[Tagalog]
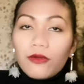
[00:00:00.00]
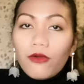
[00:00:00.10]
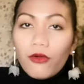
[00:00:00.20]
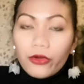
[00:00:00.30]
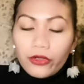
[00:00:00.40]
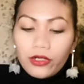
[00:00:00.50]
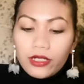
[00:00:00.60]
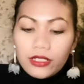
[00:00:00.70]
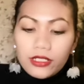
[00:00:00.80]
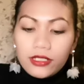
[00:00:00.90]
kong
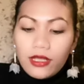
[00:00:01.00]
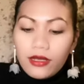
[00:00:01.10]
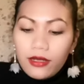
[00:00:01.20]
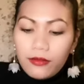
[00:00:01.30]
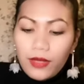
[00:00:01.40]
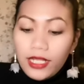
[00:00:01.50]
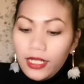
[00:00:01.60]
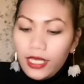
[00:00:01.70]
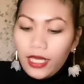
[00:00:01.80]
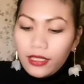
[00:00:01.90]
orders na
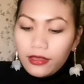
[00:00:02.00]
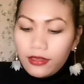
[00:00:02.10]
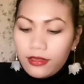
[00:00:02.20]
maliliit.